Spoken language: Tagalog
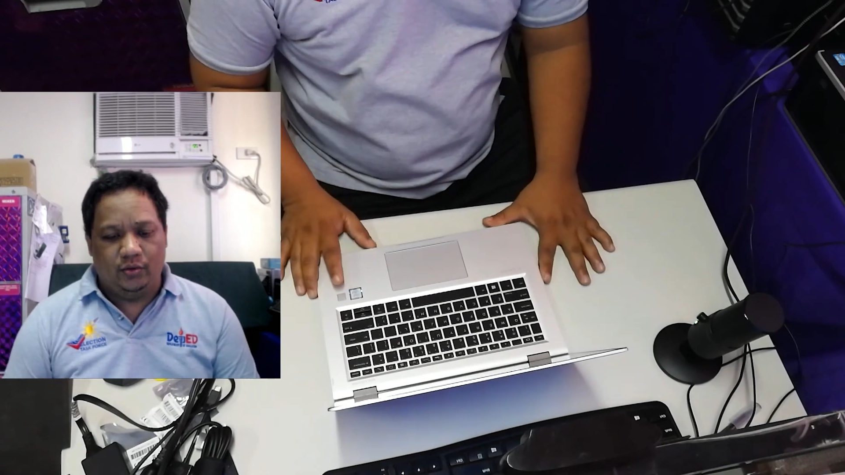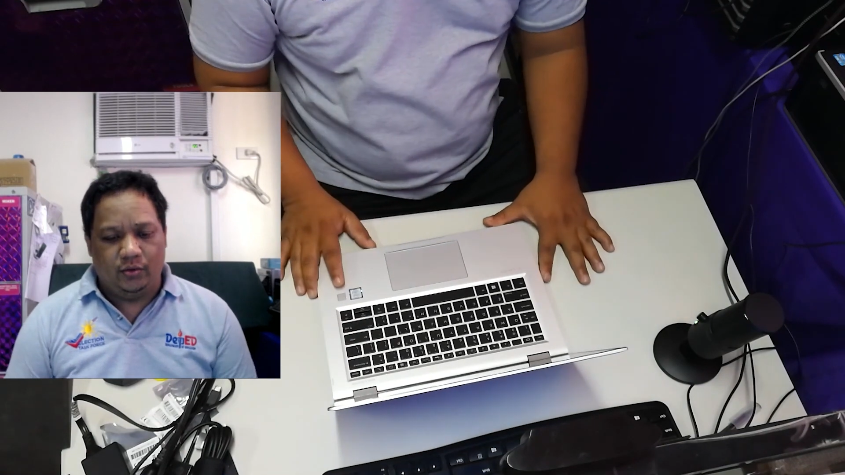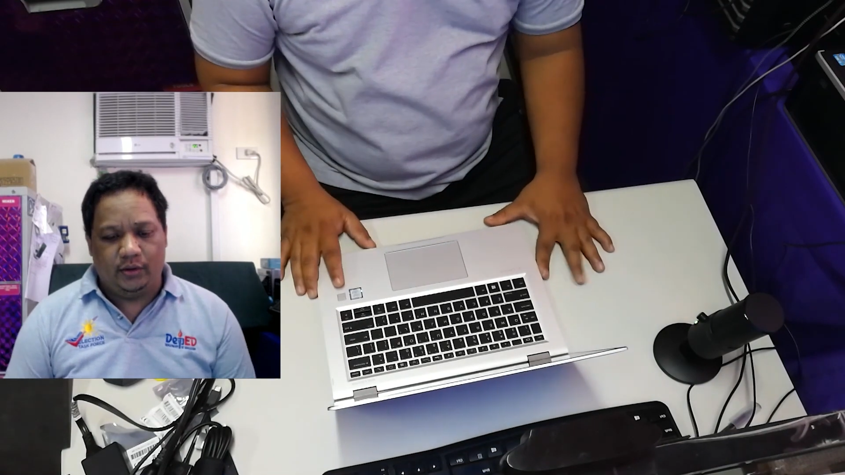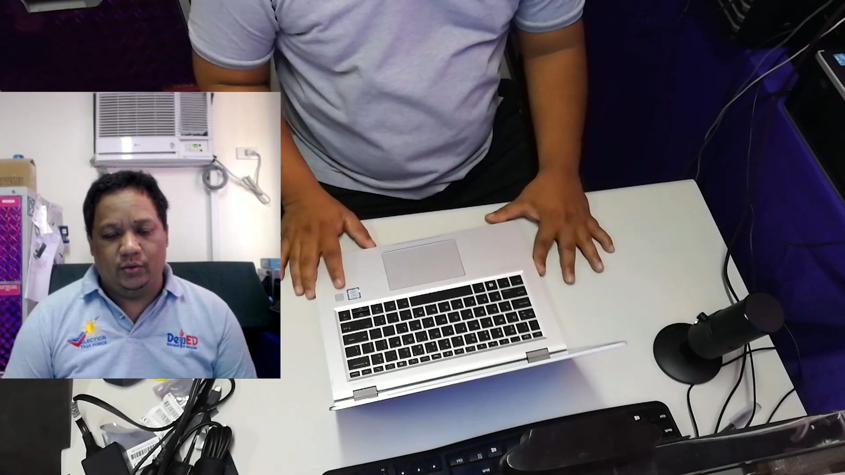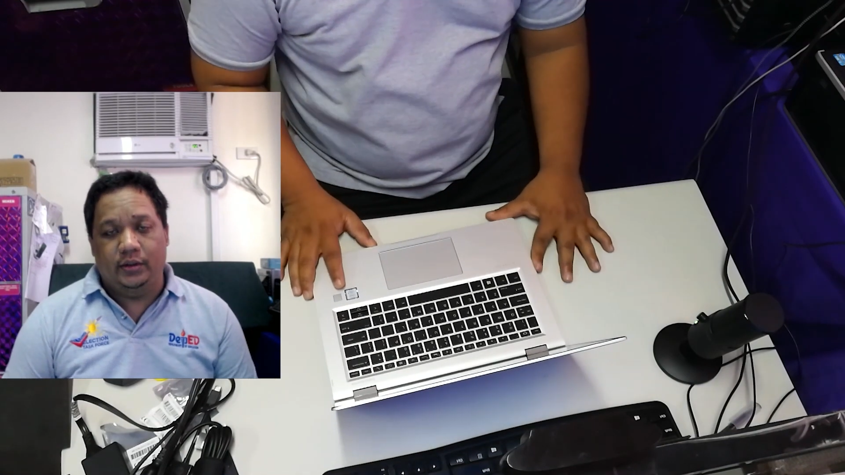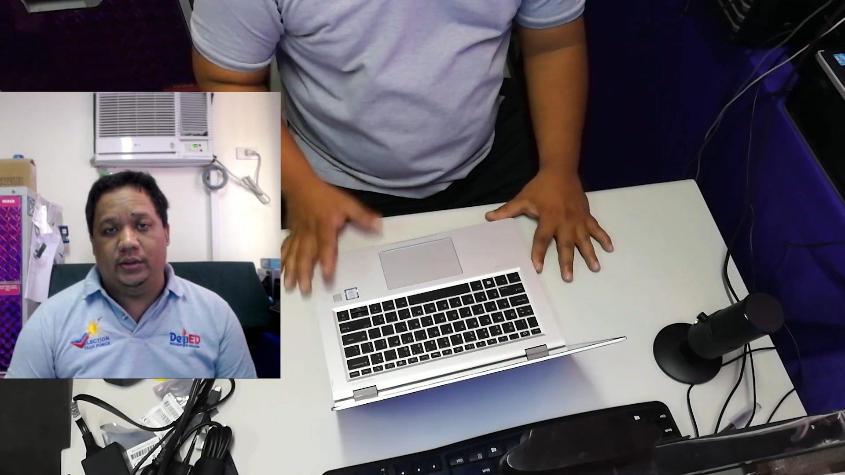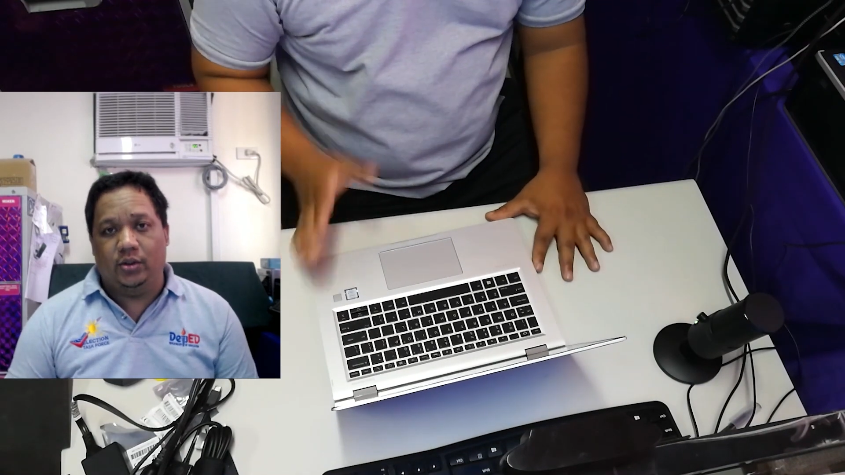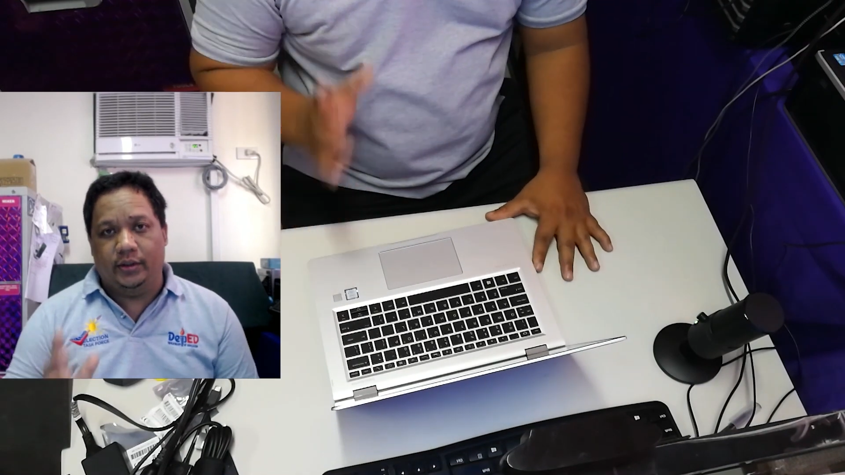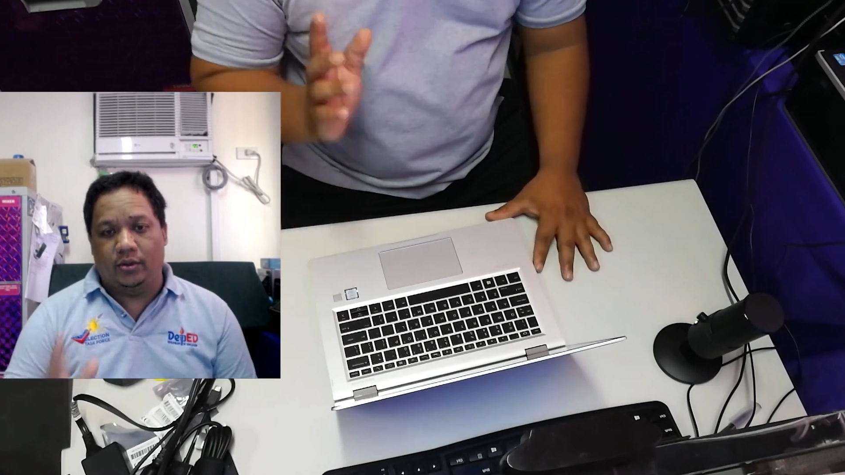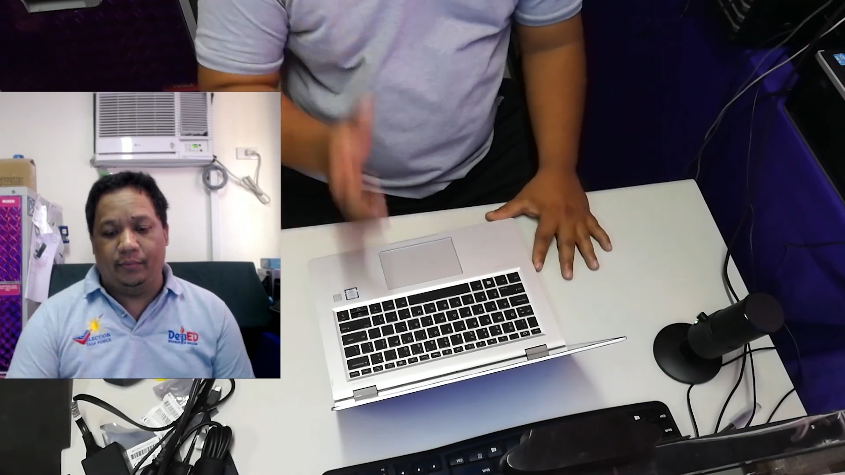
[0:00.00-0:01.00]
naulit-ulit
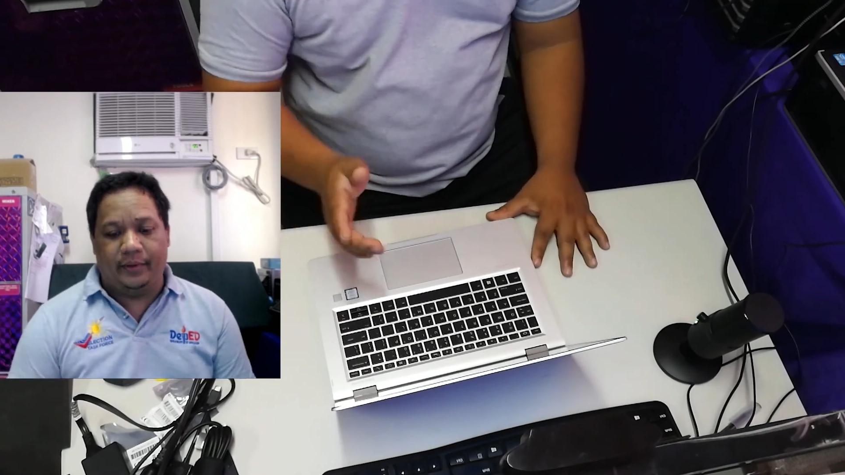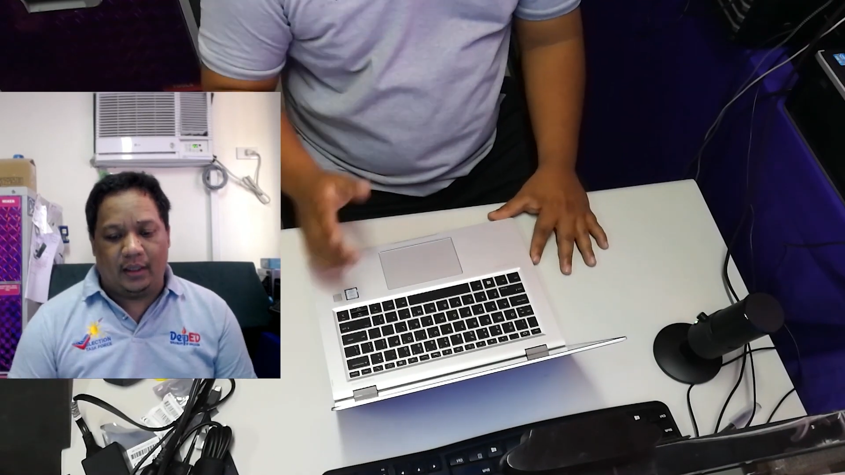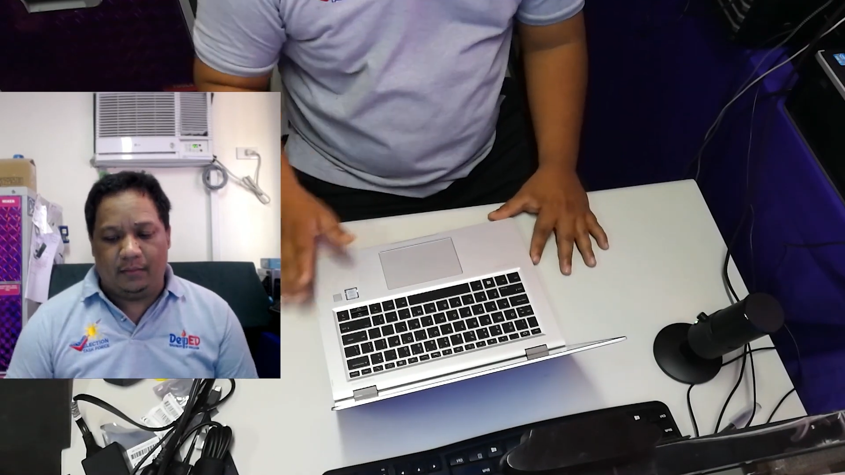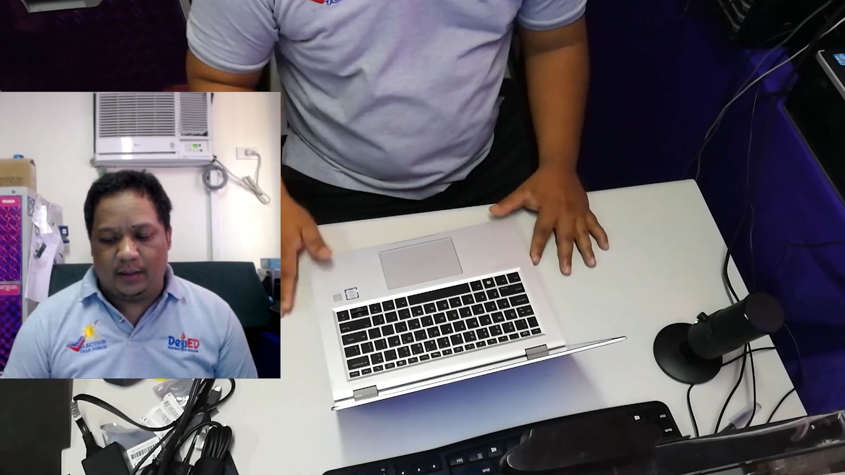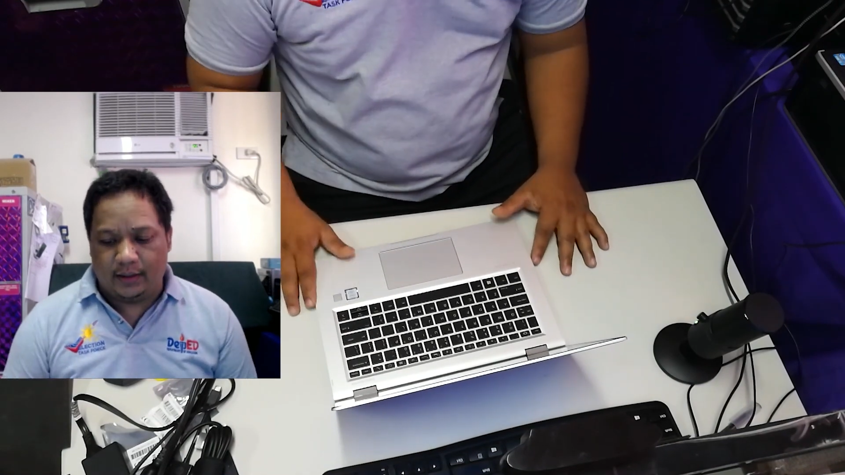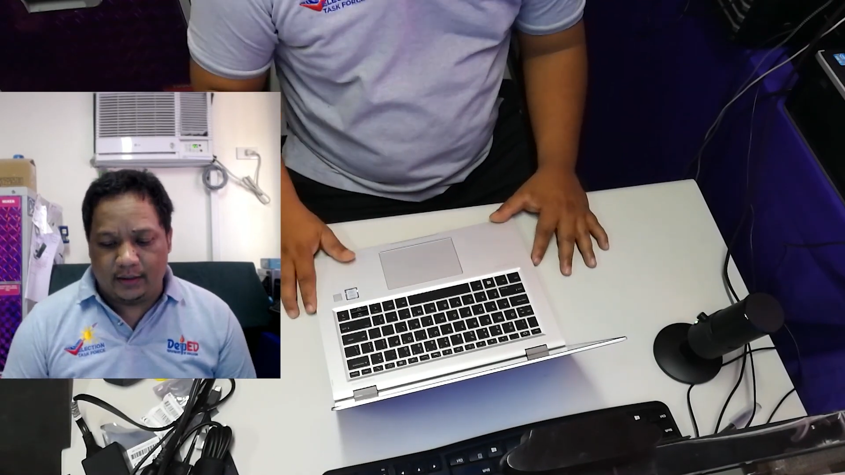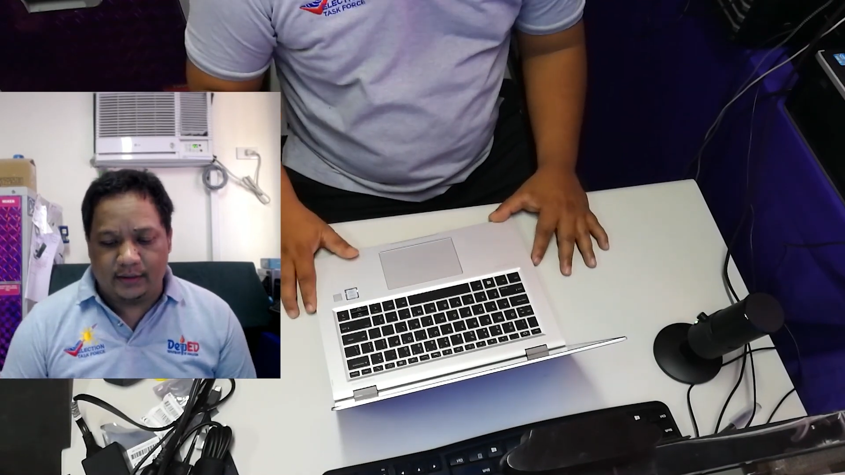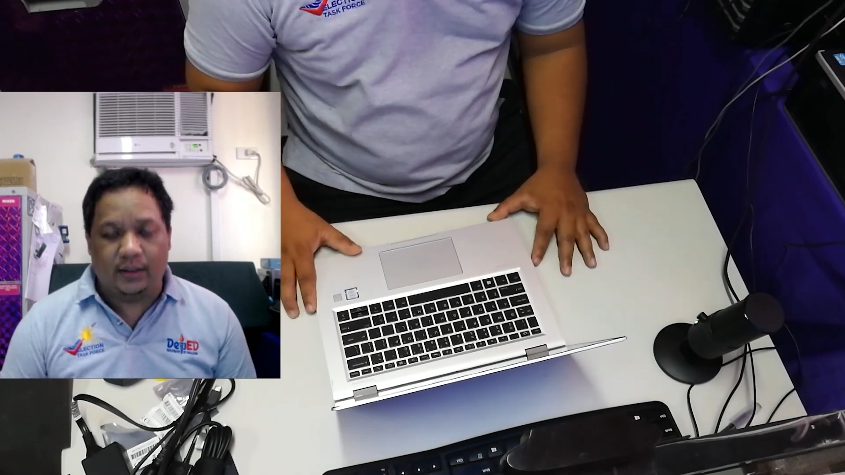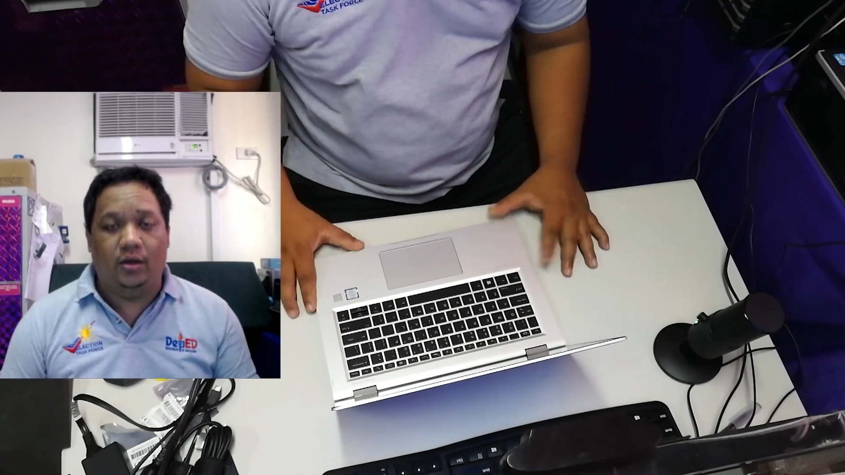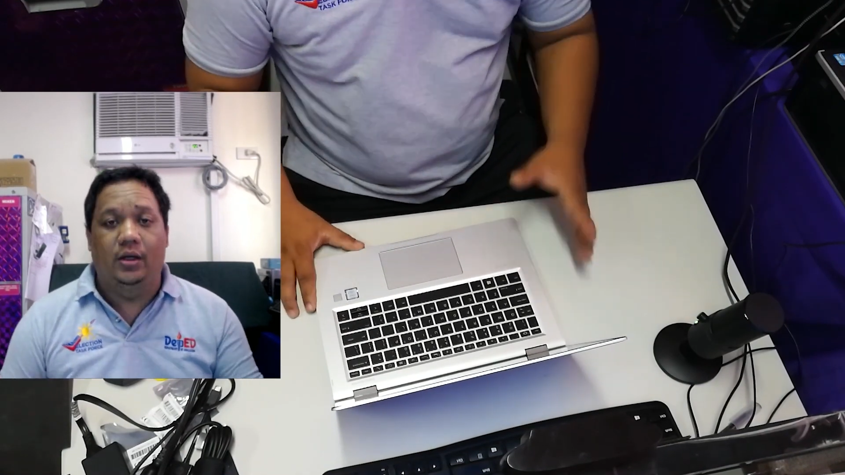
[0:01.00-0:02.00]
ko, ito ang pinakamaganda
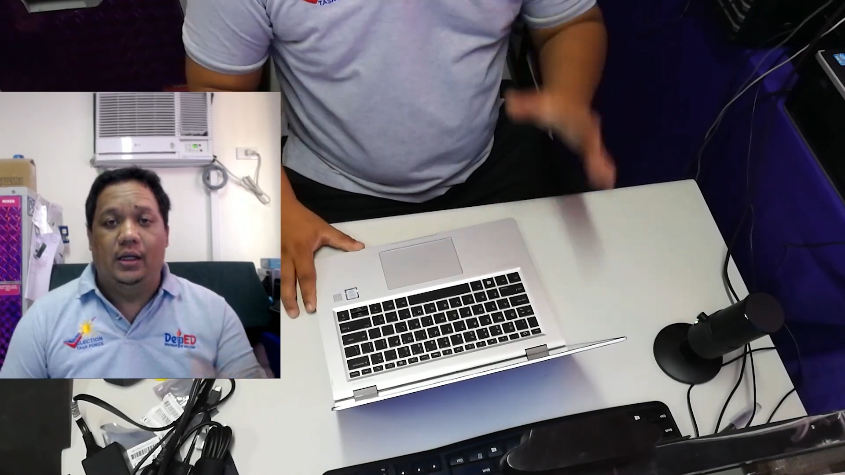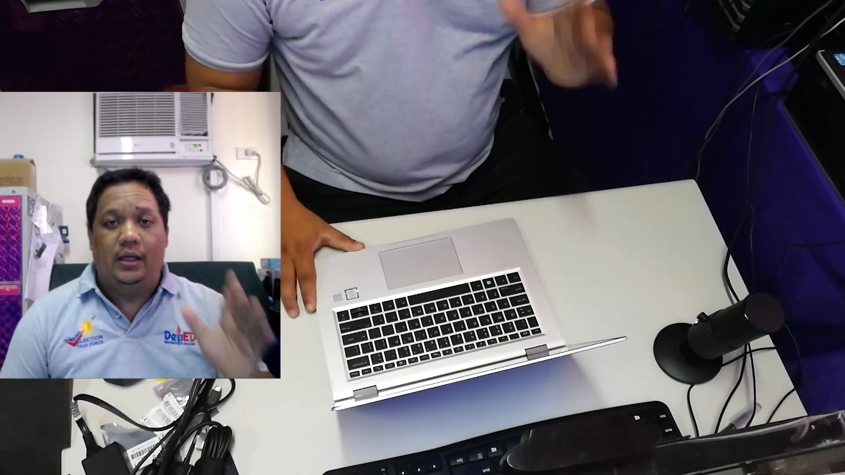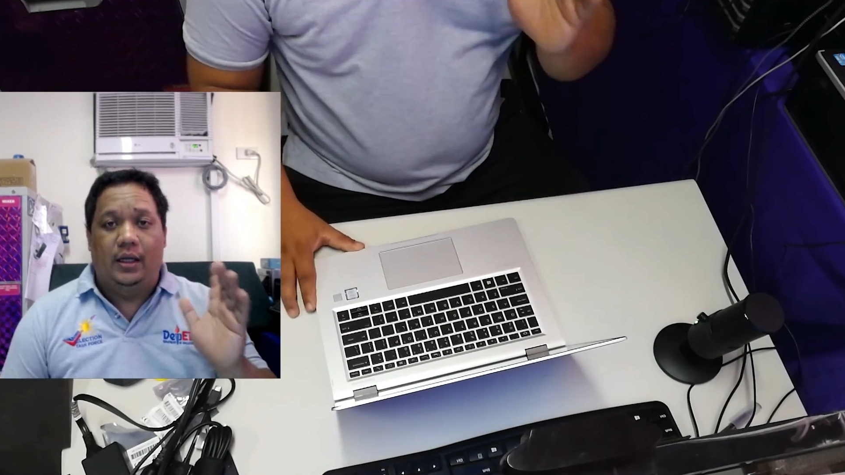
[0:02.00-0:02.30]
isa. Oh.